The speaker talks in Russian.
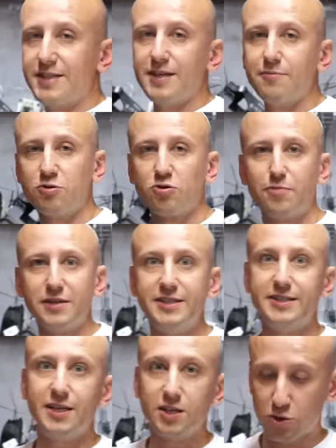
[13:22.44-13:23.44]
система
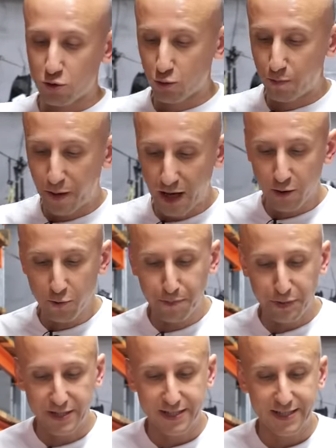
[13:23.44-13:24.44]
турбодизеля Subaru
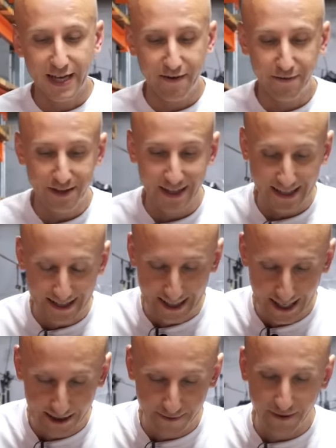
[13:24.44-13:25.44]
представлена
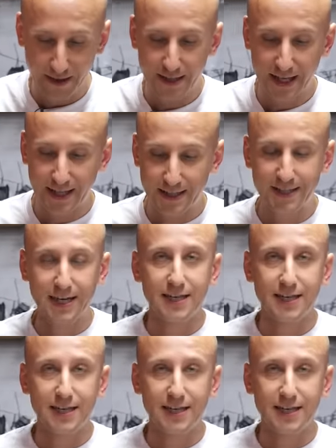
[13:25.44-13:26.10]
ТНВД